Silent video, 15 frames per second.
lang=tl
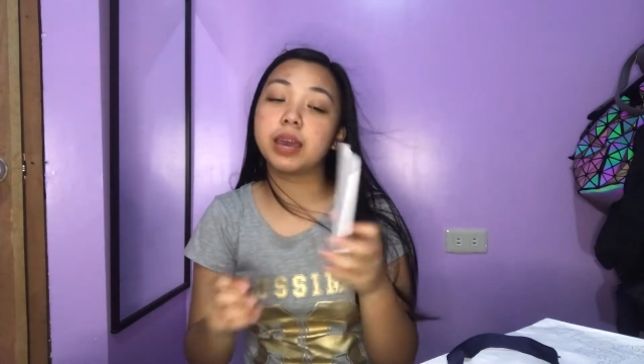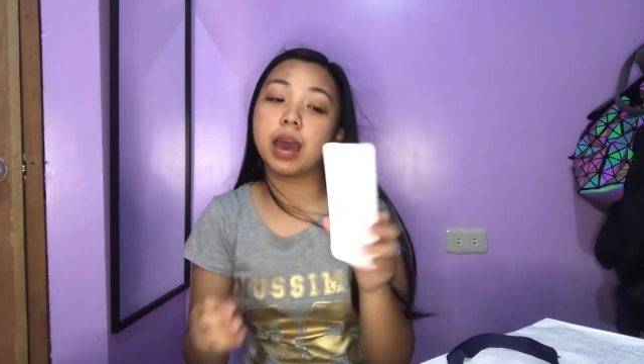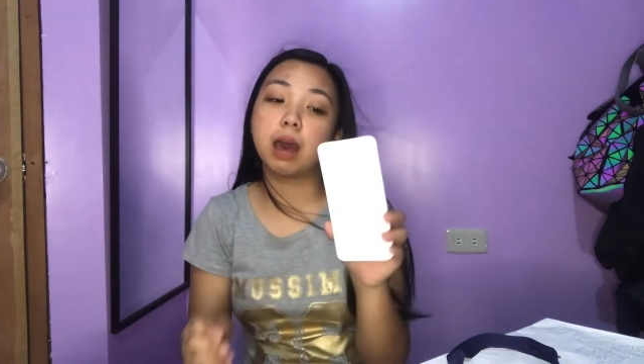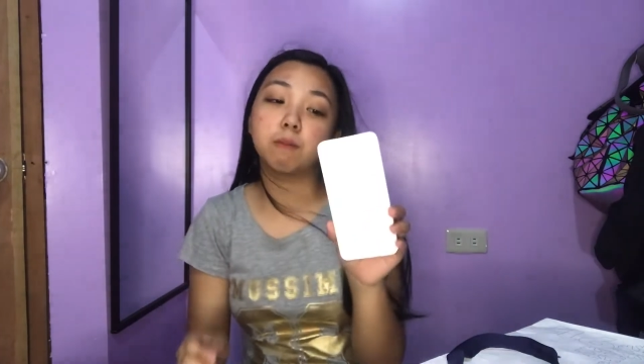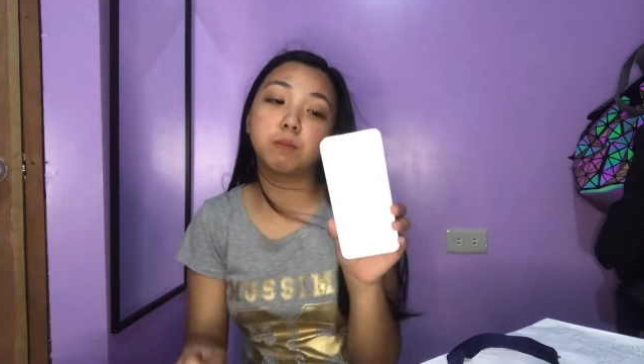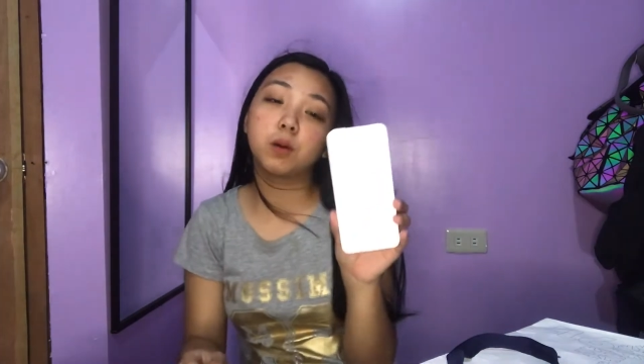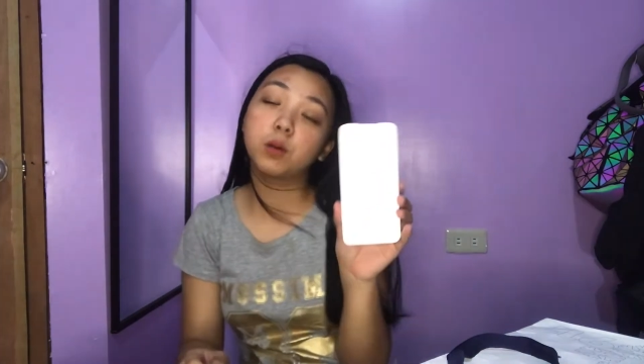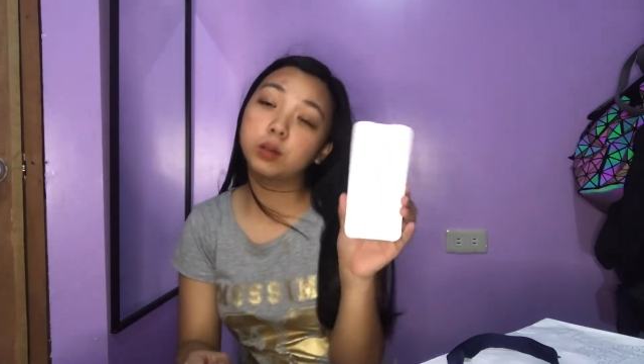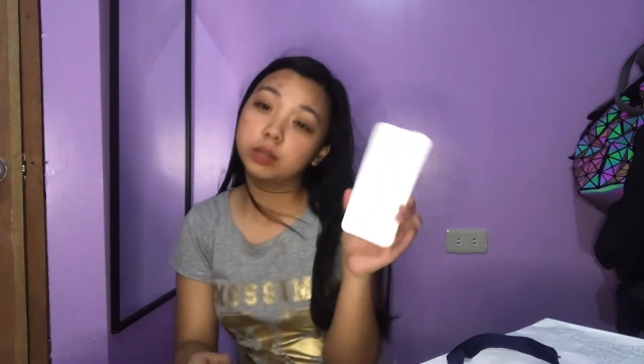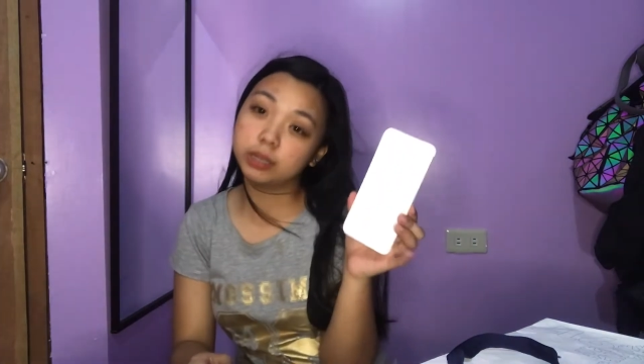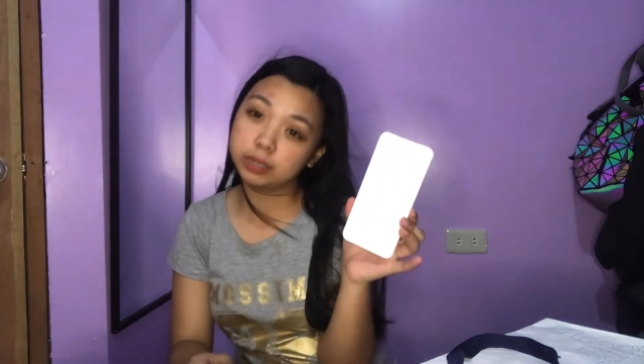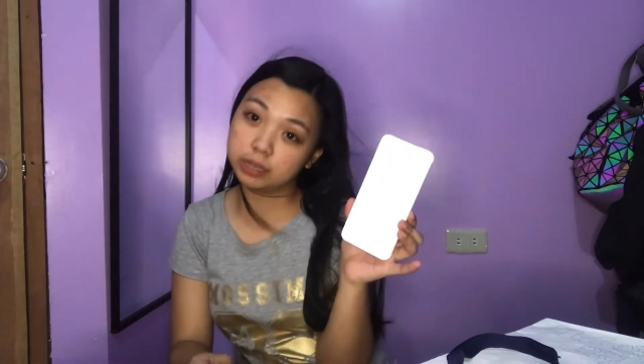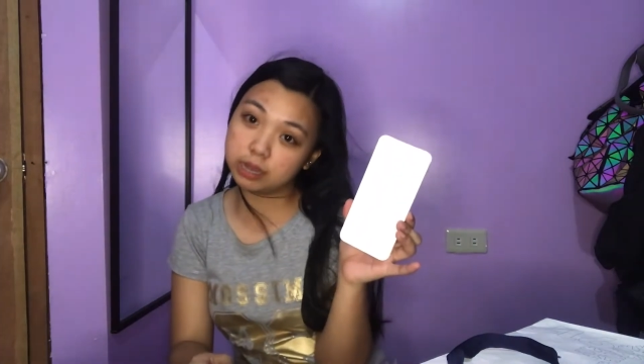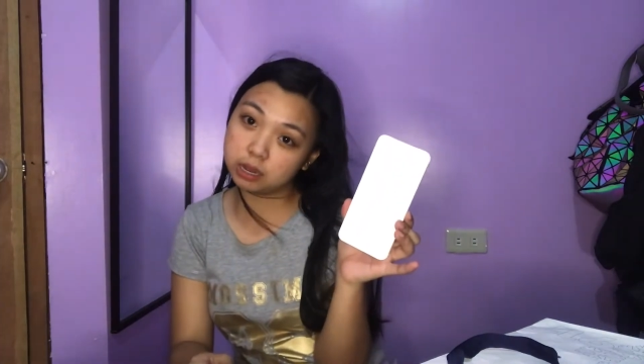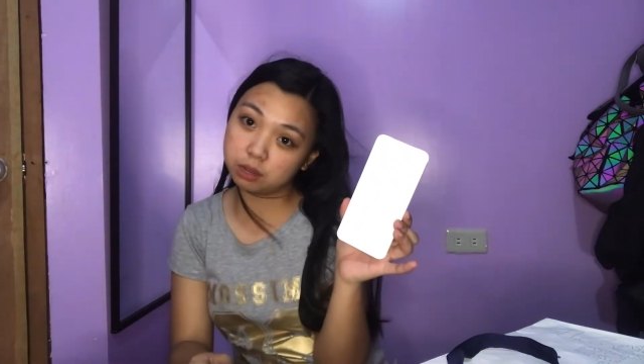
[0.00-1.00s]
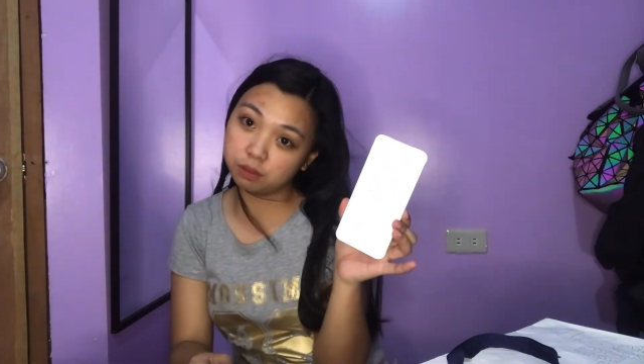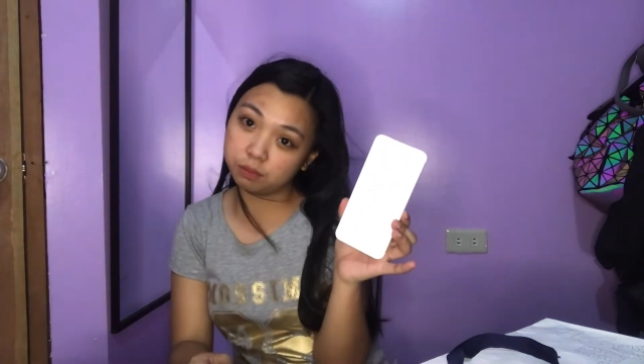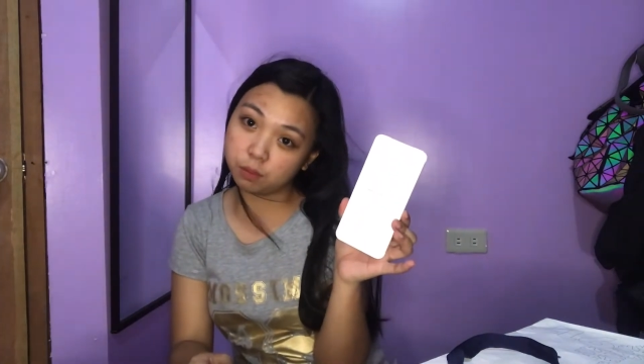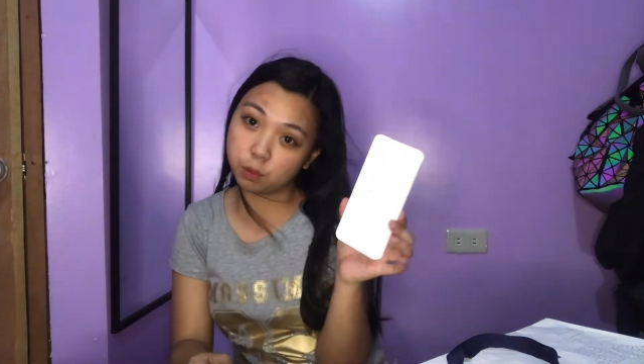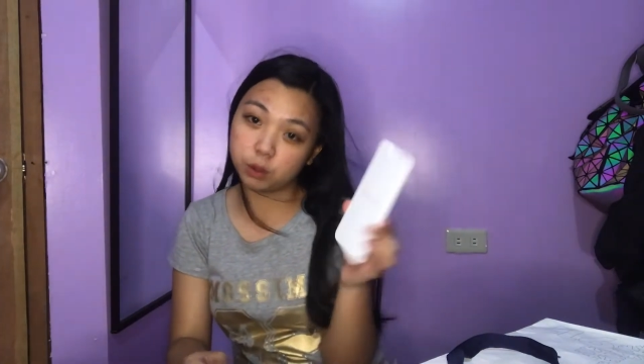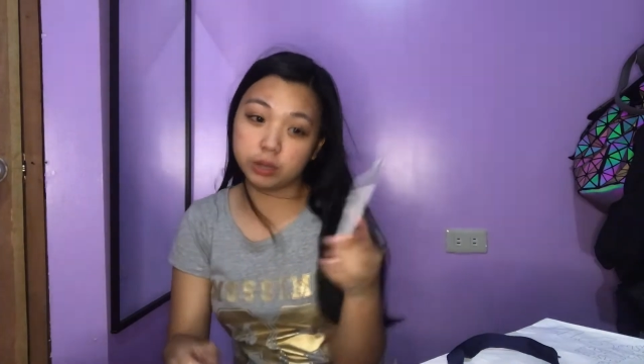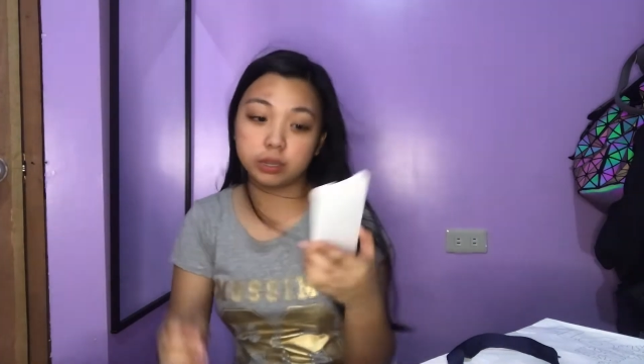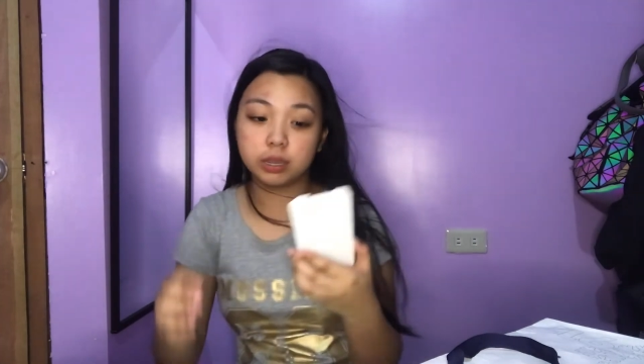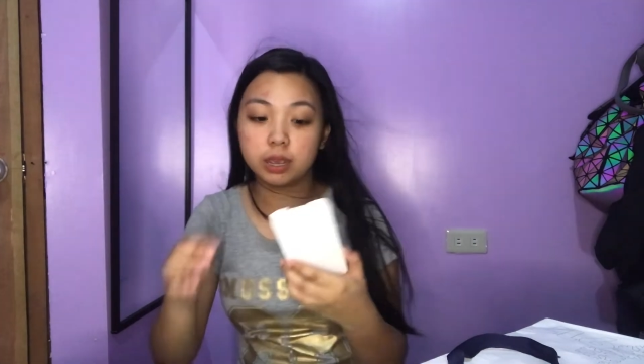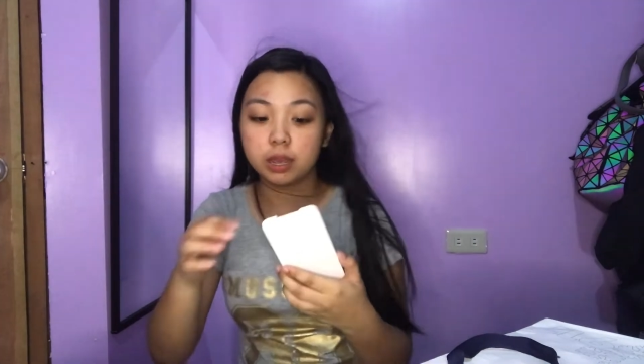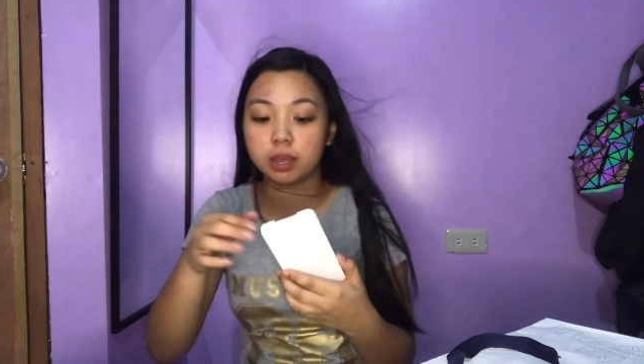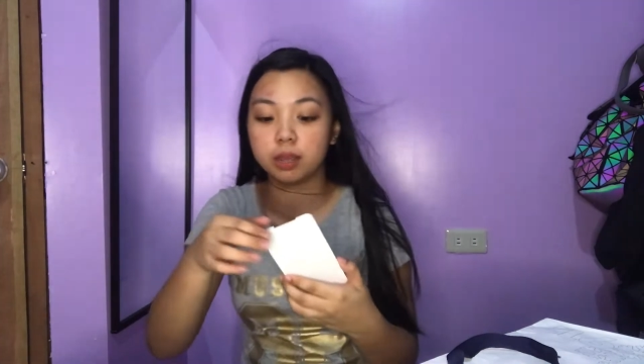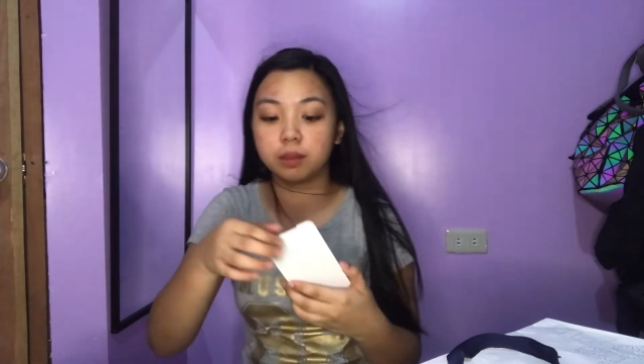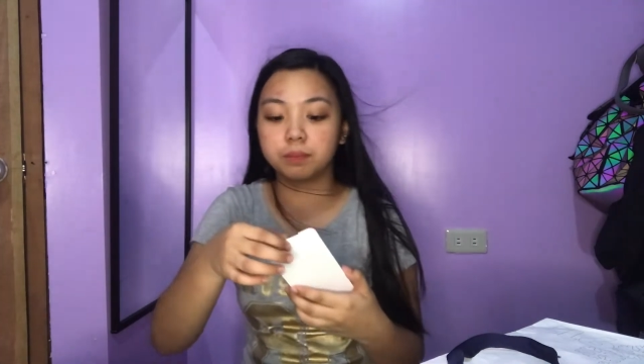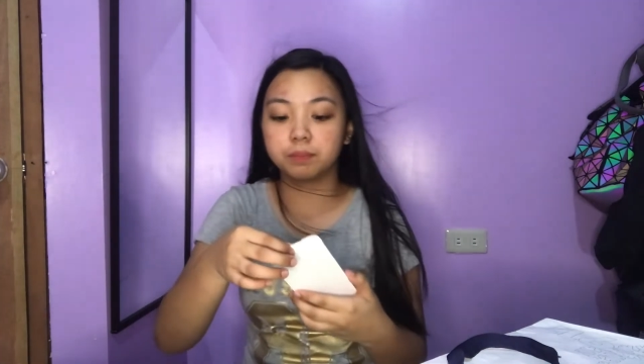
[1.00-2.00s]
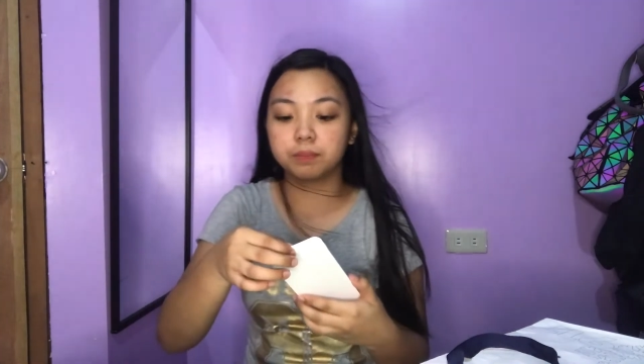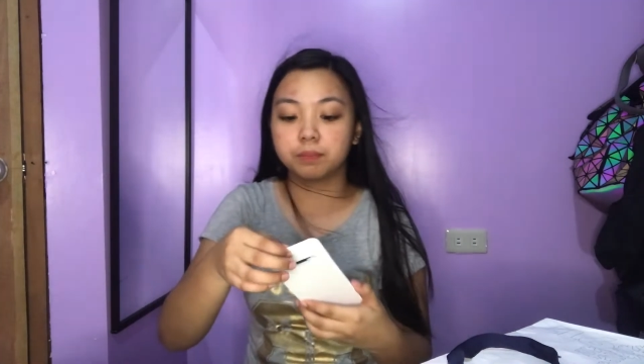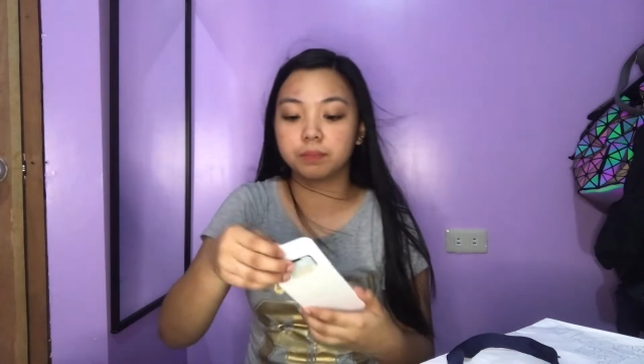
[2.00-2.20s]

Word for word: Apple in California.